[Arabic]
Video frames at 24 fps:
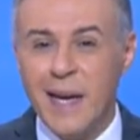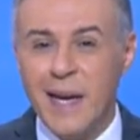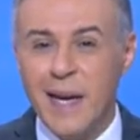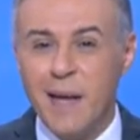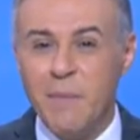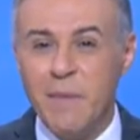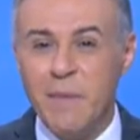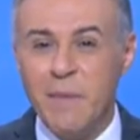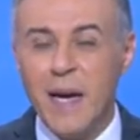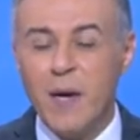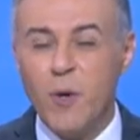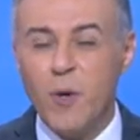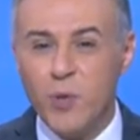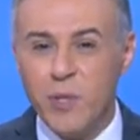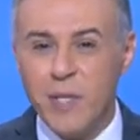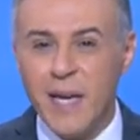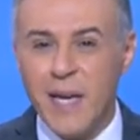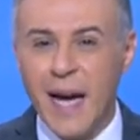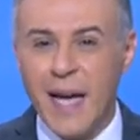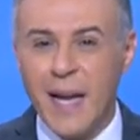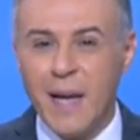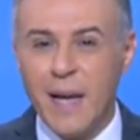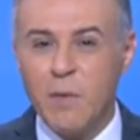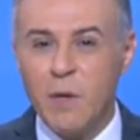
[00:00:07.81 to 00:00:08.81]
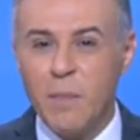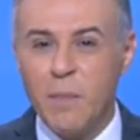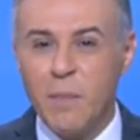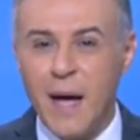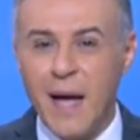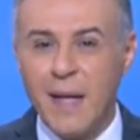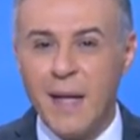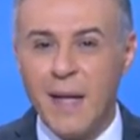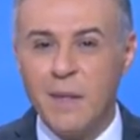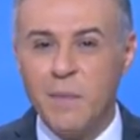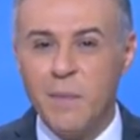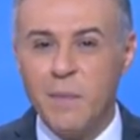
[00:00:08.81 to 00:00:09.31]
لم يكن يعلم
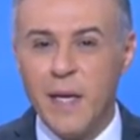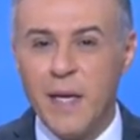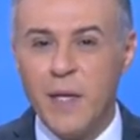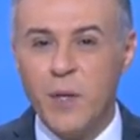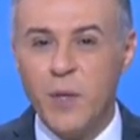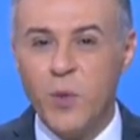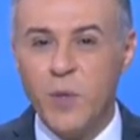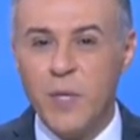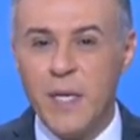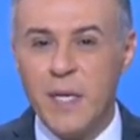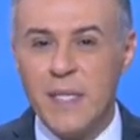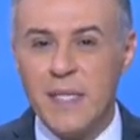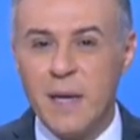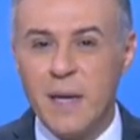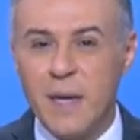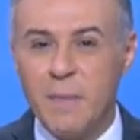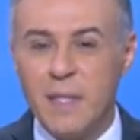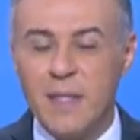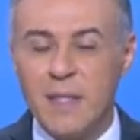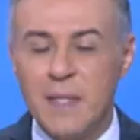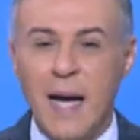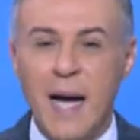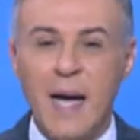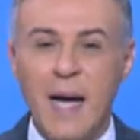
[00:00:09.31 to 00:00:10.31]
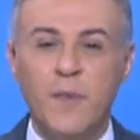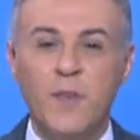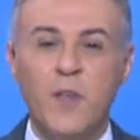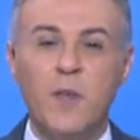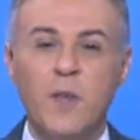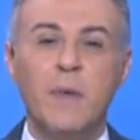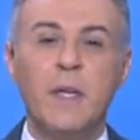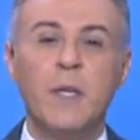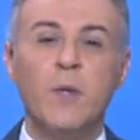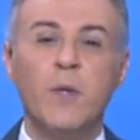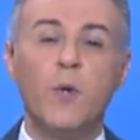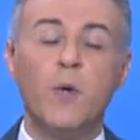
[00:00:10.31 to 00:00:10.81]
البعض بأنه نسب
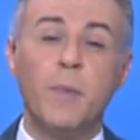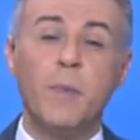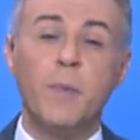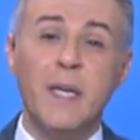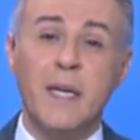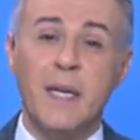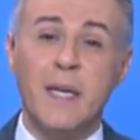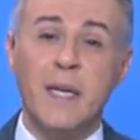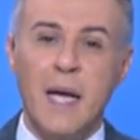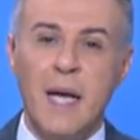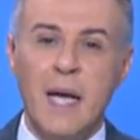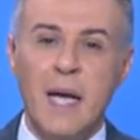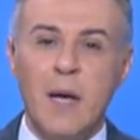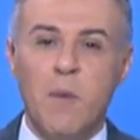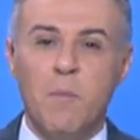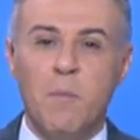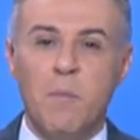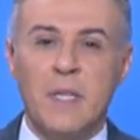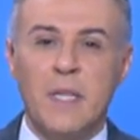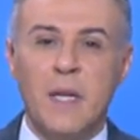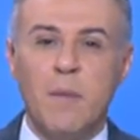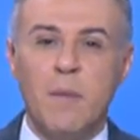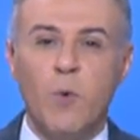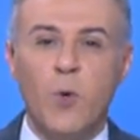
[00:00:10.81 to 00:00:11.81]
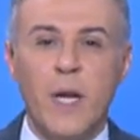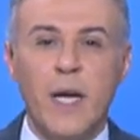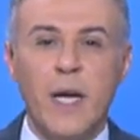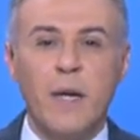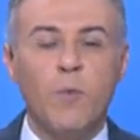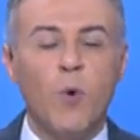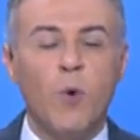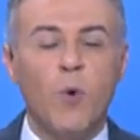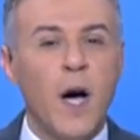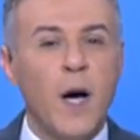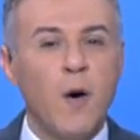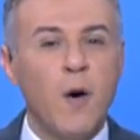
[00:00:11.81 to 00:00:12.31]
التعافي منه كبيرة مدام
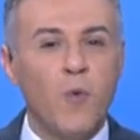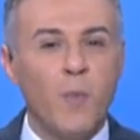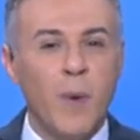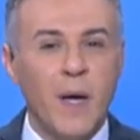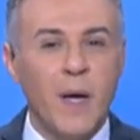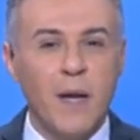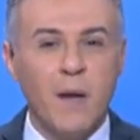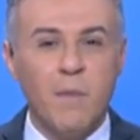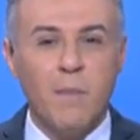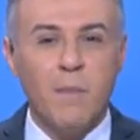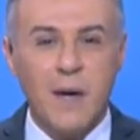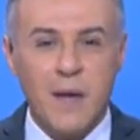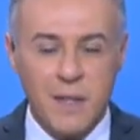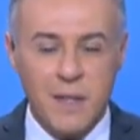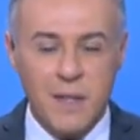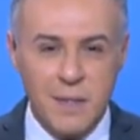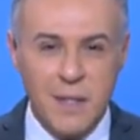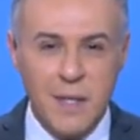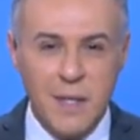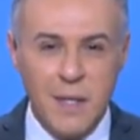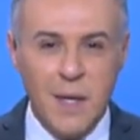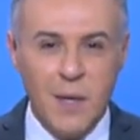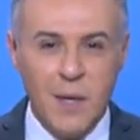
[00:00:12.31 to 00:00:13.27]
هناك مقاومة للمرض